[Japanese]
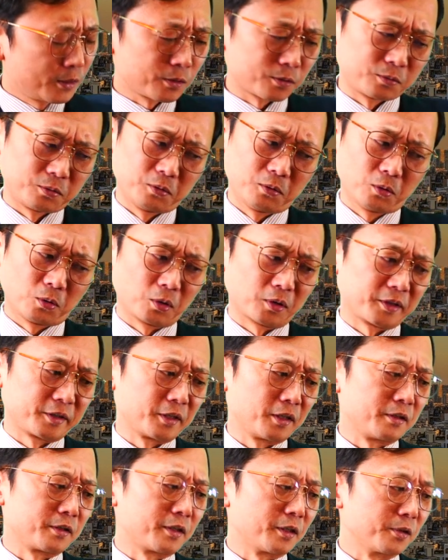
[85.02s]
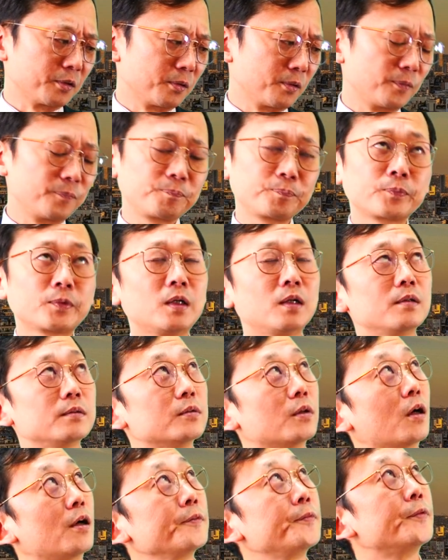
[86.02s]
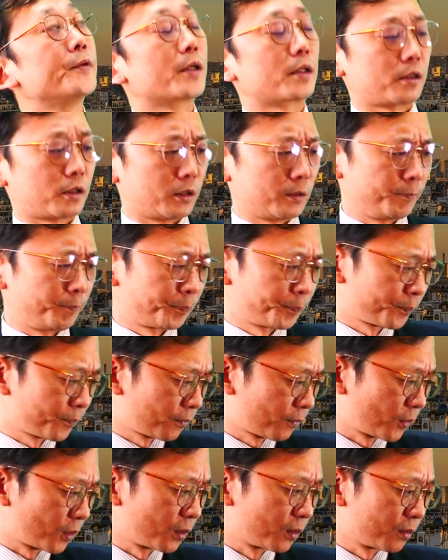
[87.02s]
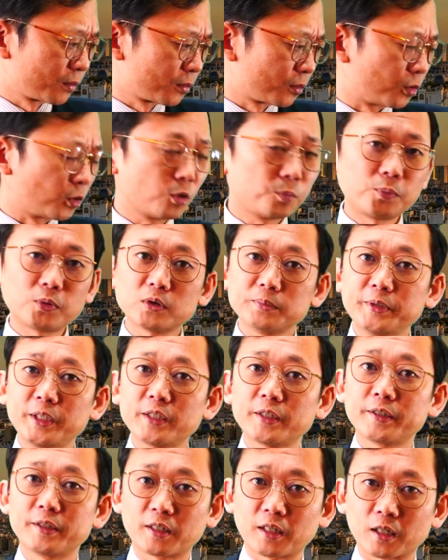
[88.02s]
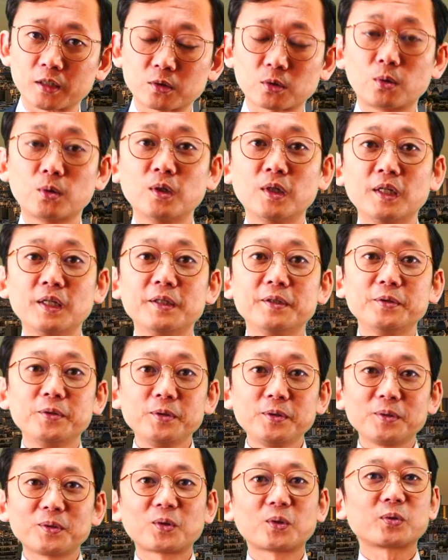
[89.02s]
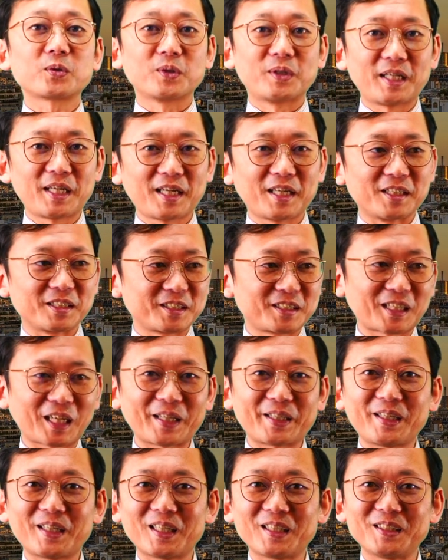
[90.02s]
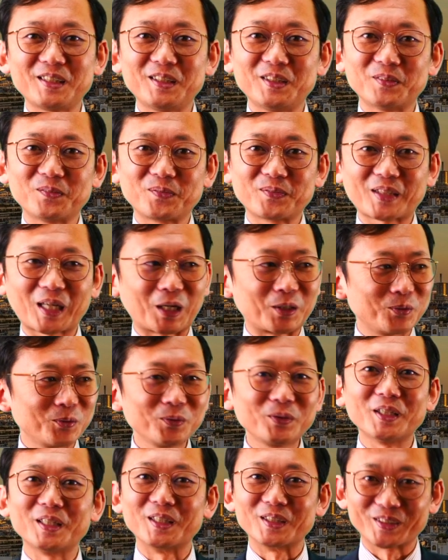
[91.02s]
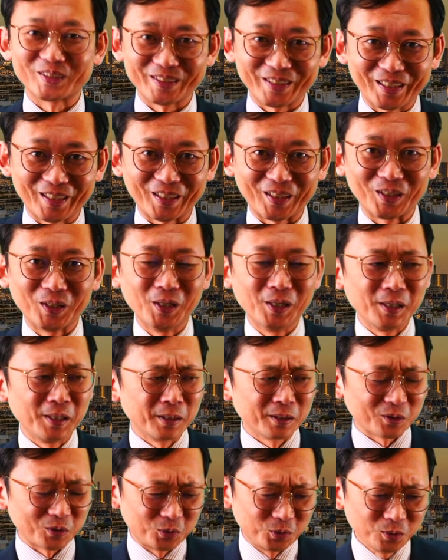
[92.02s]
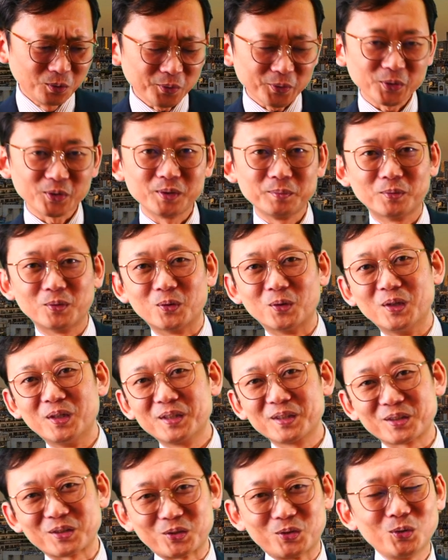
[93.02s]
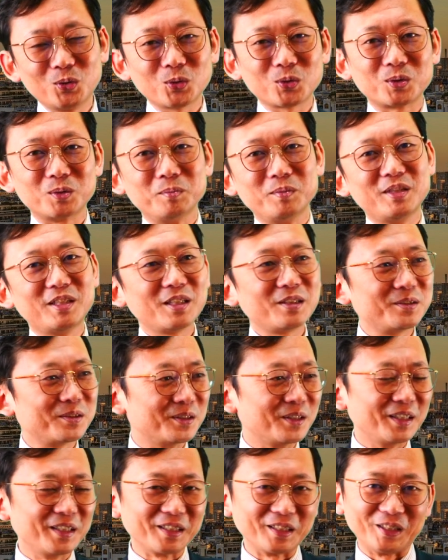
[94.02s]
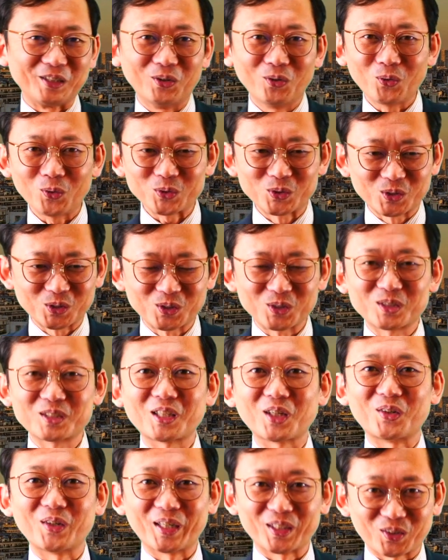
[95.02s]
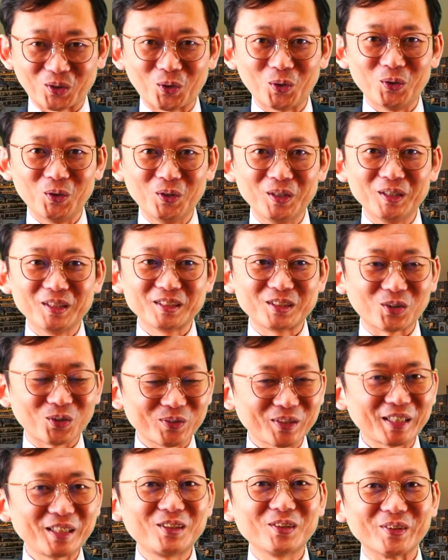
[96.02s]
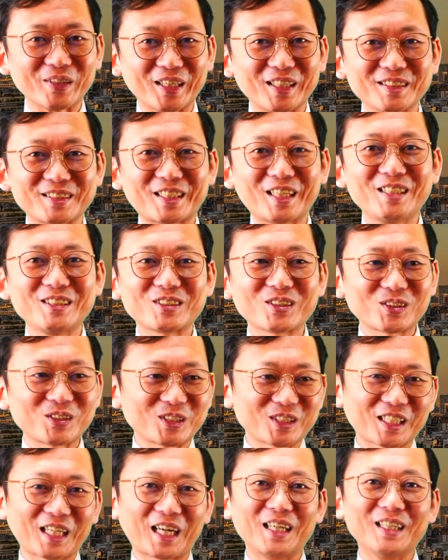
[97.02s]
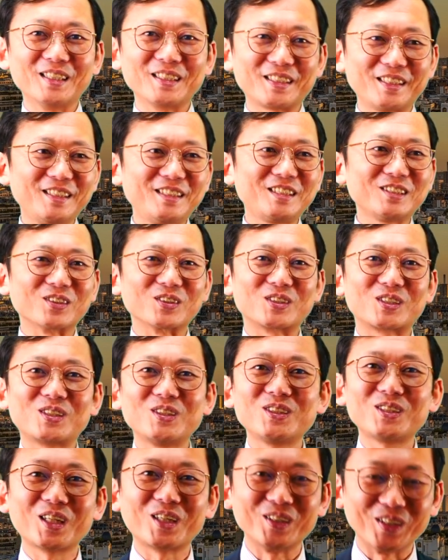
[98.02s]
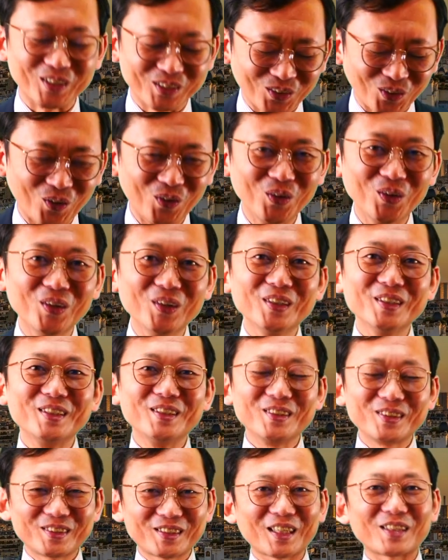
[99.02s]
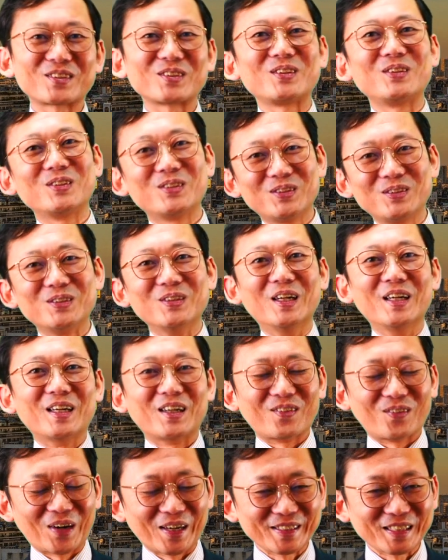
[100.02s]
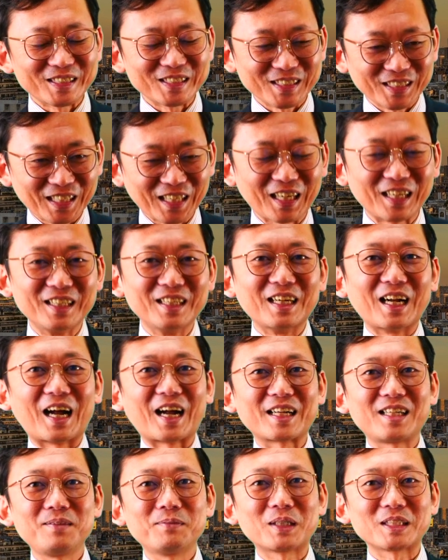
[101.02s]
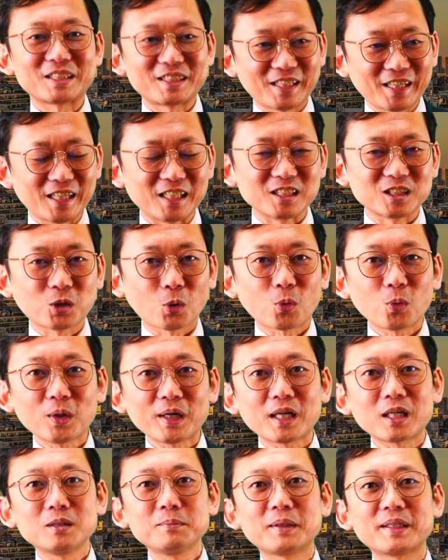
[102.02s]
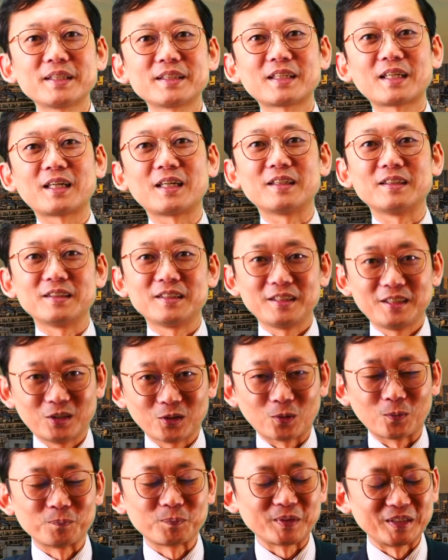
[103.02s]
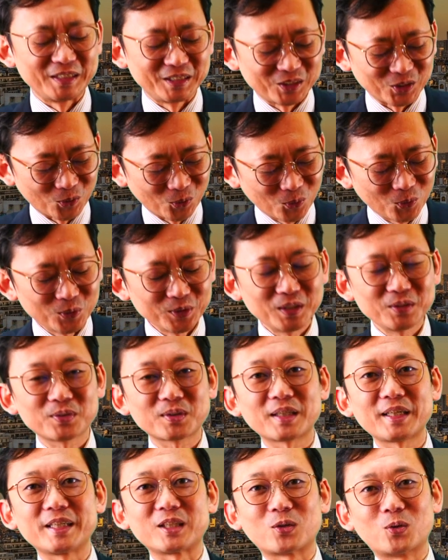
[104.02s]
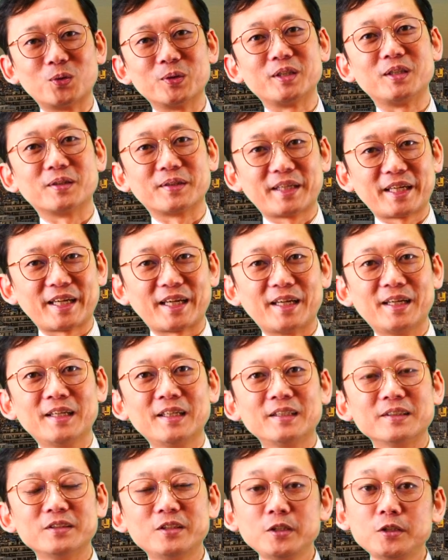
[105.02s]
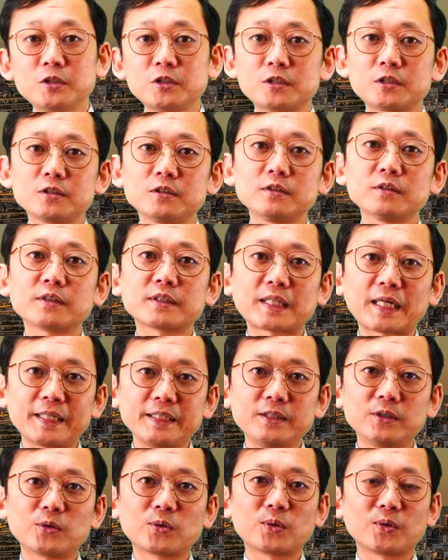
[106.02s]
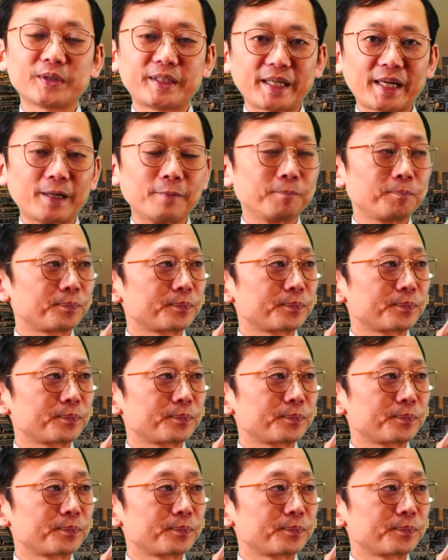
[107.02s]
黒を着てるけど、なんだか黒っぽく見えないな、ということで、仕立て屋に頼んでですね、黒よりも黒く見える色を作ってくれとそんな色をね染色した生地を作ってくれと言ったというお話がありましてそこから生まれた色非常に深い紺色で日中の太陽光で